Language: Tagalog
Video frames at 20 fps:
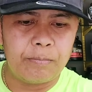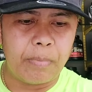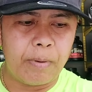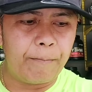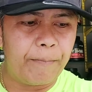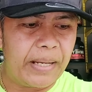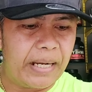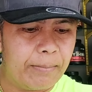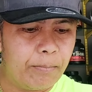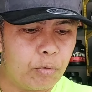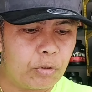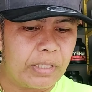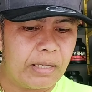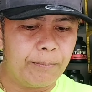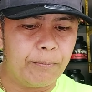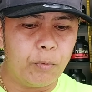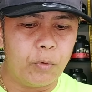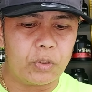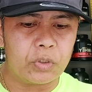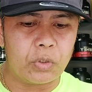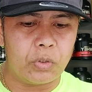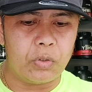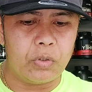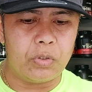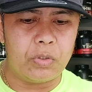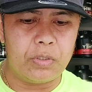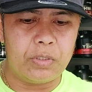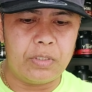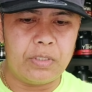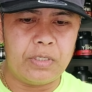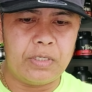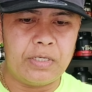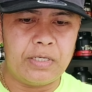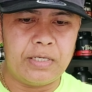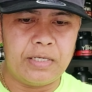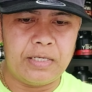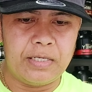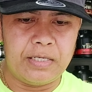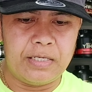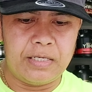Pampalambot lang po ito.
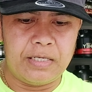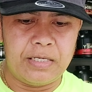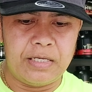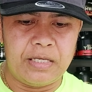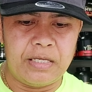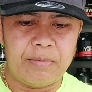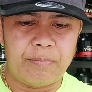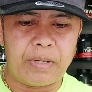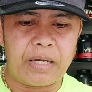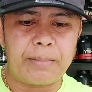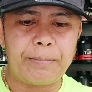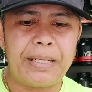Pag